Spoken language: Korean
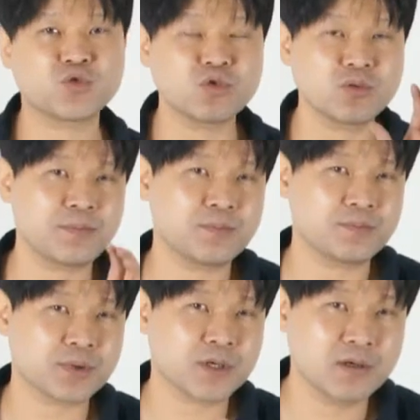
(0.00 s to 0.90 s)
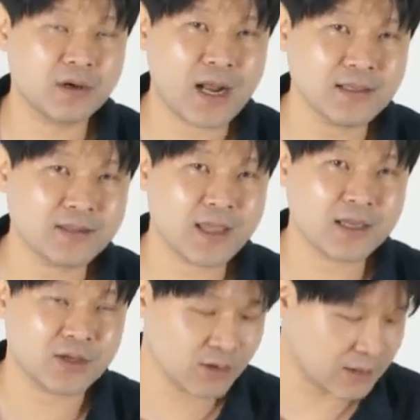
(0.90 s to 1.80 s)
주름 그 할
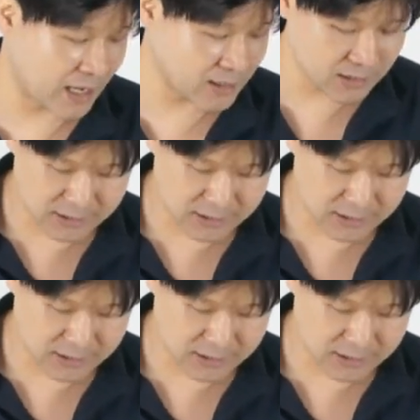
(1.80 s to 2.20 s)
때 기억 나